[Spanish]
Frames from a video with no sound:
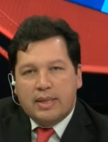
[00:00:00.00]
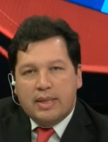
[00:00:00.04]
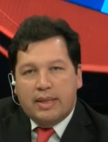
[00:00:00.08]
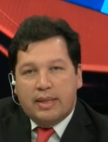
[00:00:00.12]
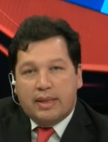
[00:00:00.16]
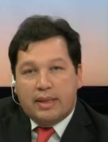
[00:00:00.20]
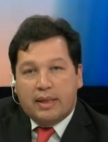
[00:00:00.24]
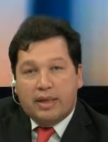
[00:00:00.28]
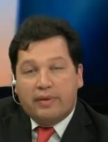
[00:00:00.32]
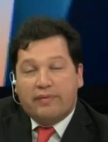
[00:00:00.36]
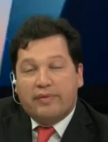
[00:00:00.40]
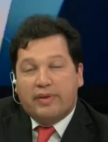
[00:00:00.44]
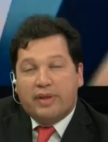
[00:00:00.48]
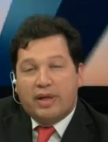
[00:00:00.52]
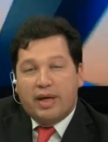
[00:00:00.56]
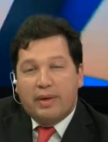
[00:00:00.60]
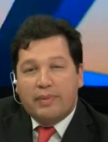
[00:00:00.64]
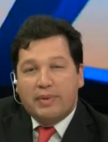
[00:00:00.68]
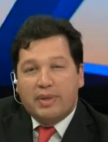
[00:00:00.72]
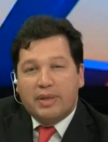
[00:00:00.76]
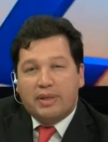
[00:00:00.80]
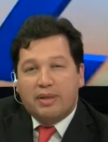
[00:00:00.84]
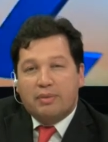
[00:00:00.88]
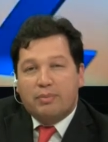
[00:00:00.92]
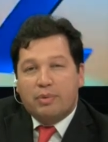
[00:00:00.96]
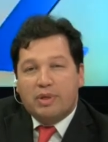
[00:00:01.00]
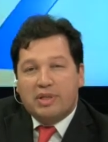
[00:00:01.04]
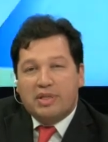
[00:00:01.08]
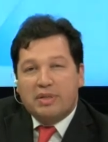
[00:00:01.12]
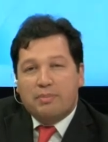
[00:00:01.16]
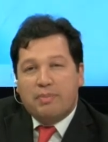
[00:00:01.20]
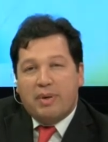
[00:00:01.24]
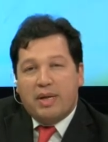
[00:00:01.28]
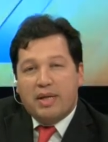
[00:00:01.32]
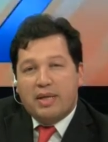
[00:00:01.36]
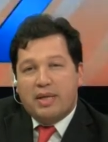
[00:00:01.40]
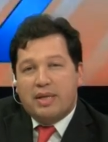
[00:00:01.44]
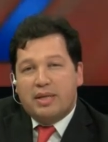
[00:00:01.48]
jefe de gabinete
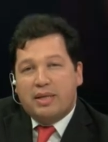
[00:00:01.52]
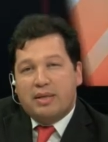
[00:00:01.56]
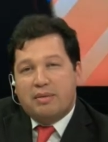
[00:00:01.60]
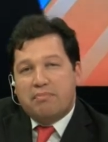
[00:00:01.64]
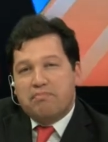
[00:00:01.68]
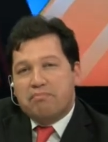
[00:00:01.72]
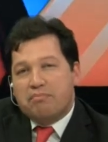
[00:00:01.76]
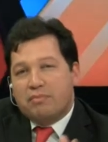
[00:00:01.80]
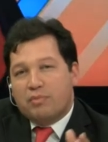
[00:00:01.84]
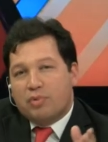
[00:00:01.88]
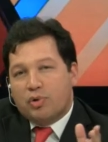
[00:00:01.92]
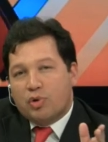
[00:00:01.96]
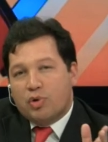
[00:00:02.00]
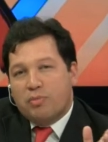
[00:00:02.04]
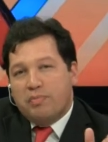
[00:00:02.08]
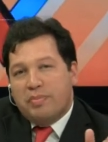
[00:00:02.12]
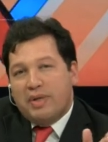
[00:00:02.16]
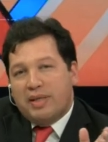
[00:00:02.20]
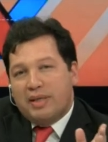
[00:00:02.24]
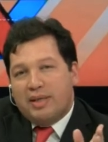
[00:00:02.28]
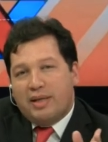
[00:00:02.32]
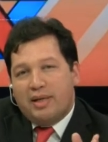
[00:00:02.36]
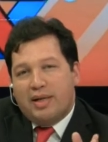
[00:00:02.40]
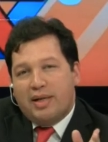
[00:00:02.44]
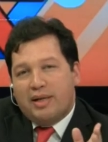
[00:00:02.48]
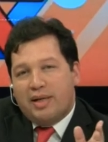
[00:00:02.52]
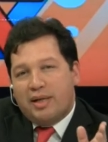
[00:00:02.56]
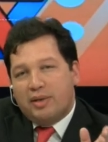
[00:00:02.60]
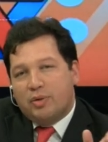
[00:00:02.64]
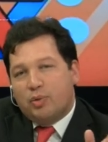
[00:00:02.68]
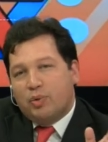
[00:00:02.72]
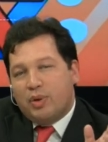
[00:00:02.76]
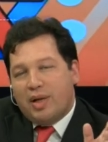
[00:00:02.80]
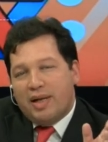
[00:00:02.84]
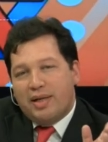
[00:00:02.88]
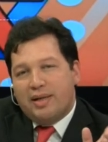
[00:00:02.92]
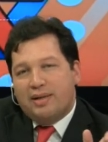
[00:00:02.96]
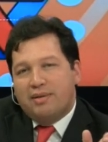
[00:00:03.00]
municipal, que rompe hasta la
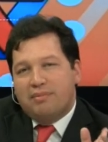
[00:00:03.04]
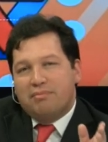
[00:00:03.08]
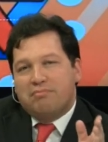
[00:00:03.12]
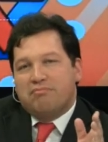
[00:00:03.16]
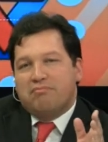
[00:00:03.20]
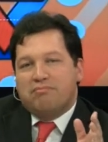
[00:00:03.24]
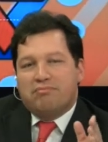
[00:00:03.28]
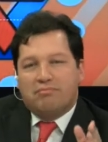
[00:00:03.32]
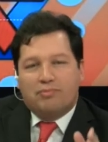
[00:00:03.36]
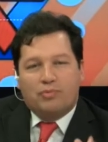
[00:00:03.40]
natural